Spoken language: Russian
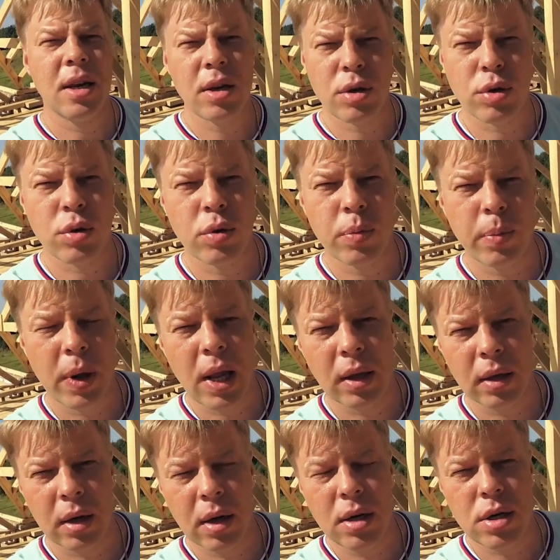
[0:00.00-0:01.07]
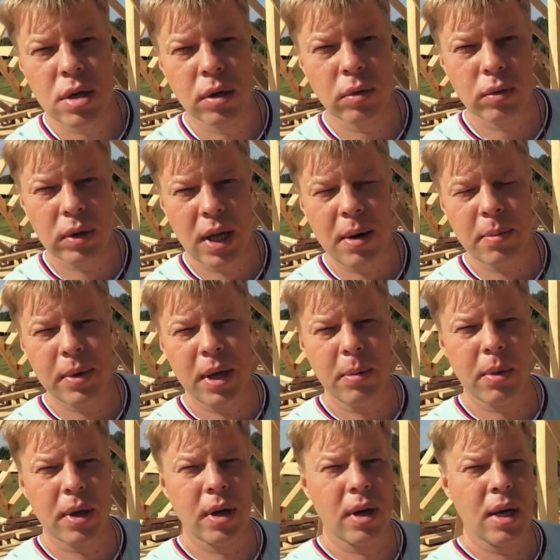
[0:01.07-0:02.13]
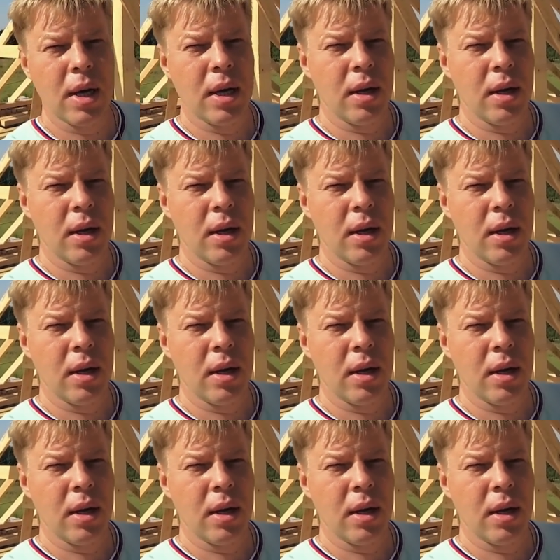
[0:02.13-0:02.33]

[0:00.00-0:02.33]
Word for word: денежку план крыши, но там не было